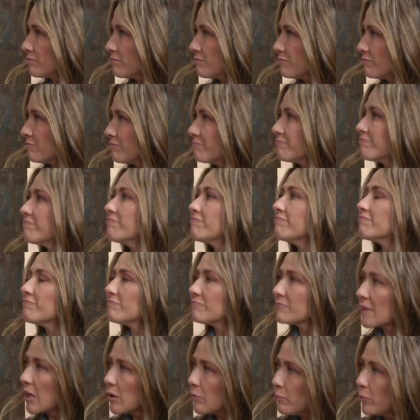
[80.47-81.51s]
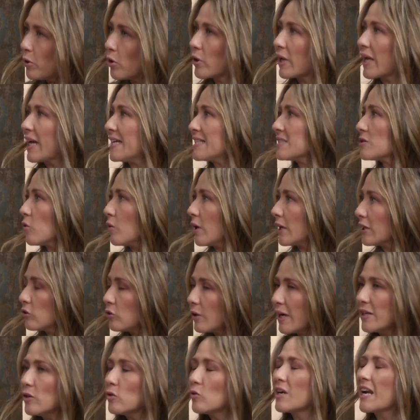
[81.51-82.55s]
Ah, Porque es cuando
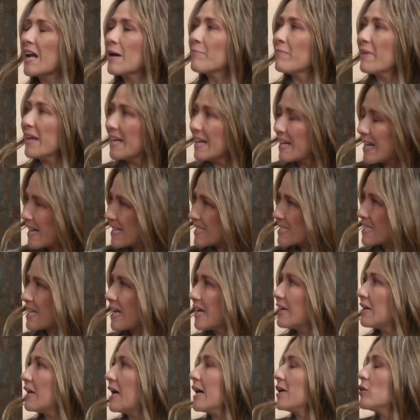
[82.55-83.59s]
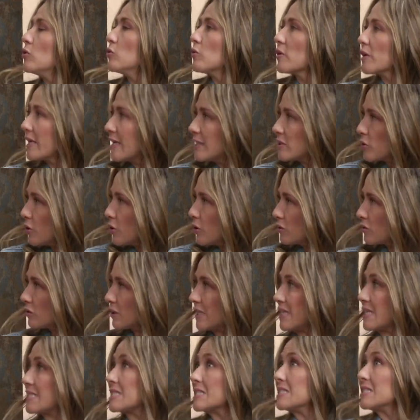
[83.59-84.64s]
hay una amenaza, hay un riesgo,
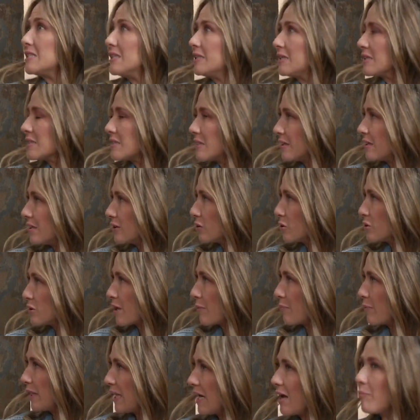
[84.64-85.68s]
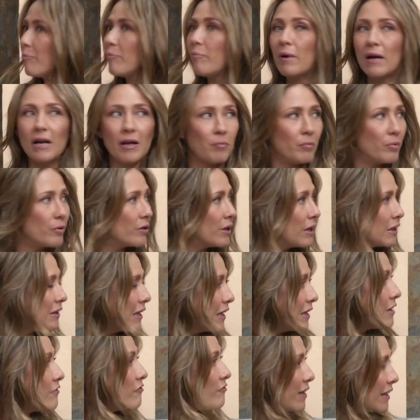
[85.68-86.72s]
necesitas tener toda esa pila para poder Como
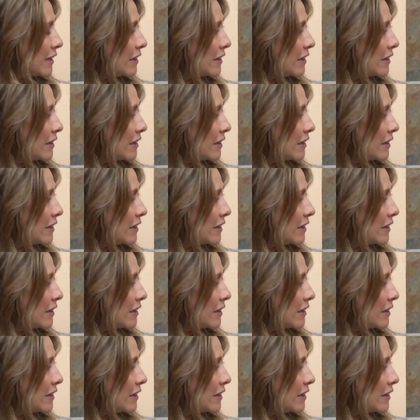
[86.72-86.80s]
defender.